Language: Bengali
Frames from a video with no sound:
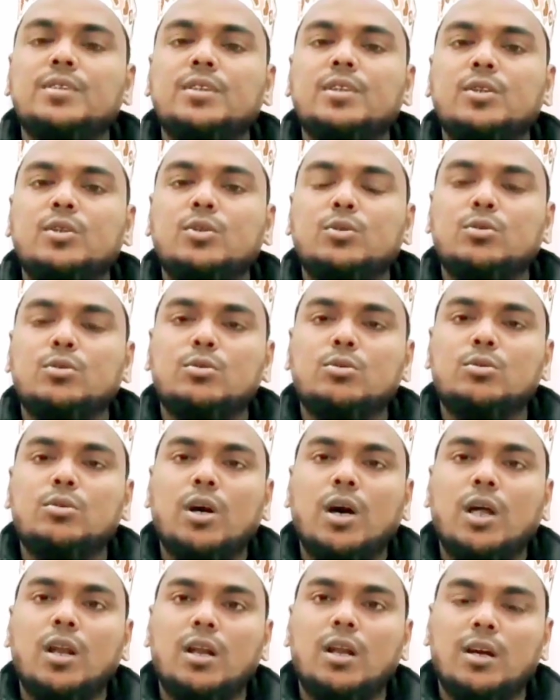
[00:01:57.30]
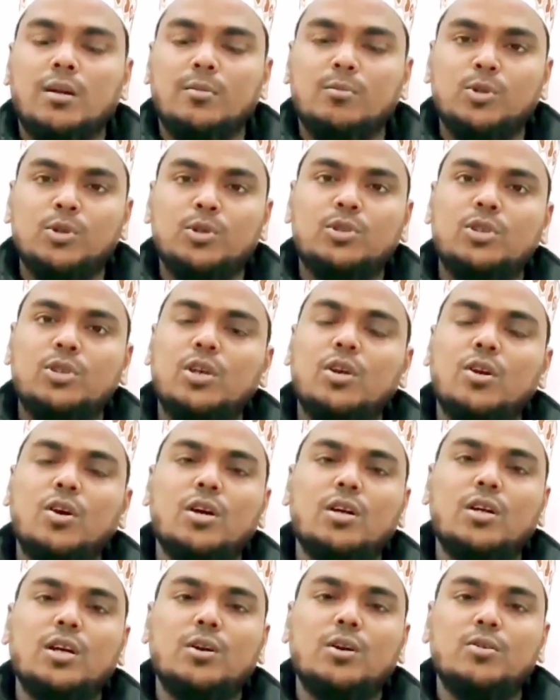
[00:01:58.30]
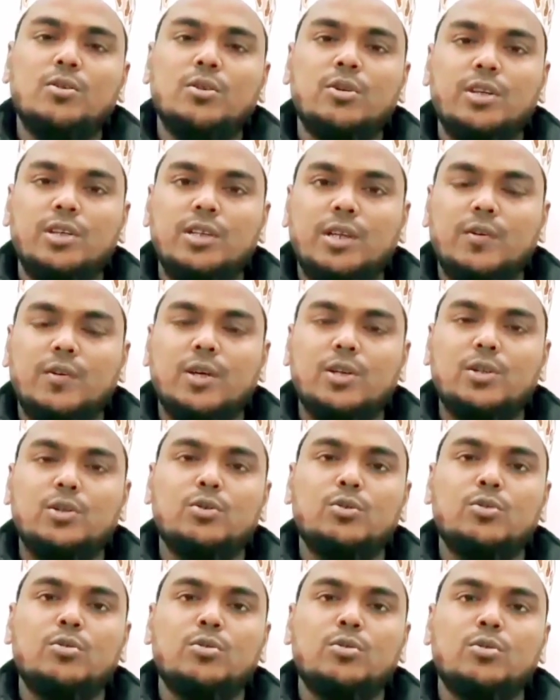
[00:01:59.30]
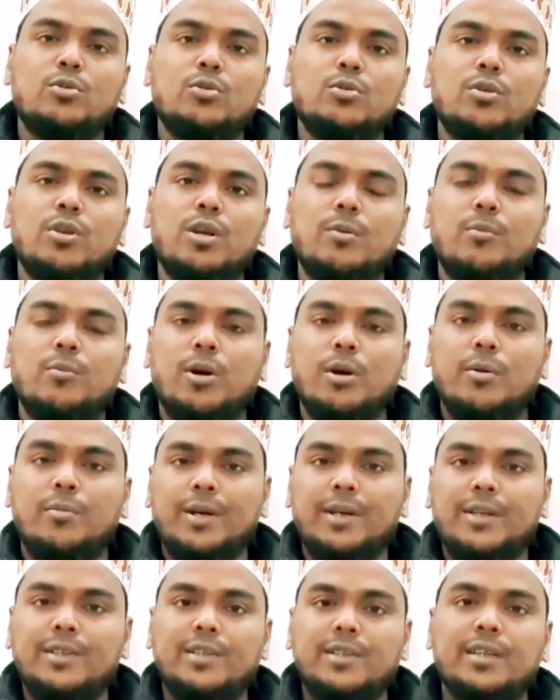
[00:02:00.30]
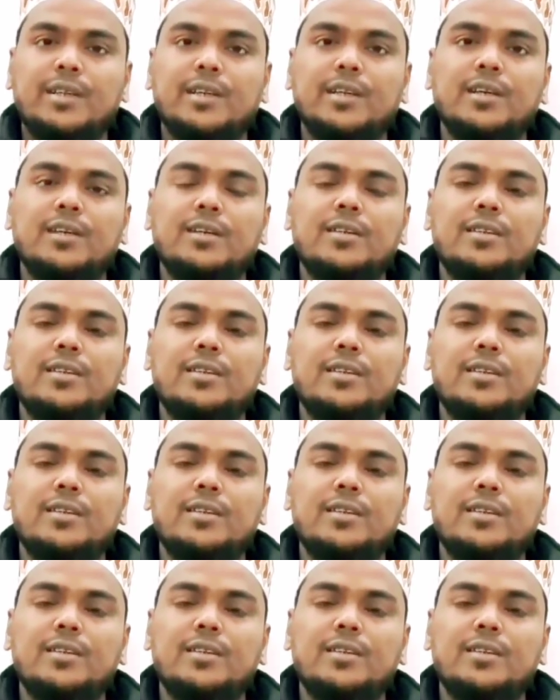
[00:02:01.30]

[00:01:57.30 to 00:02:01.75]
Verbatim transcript: কিন্তু আল্লাহর মর্জি লকডাউন হয়ে যাওয়ার জন্য করোনা মহামারীতে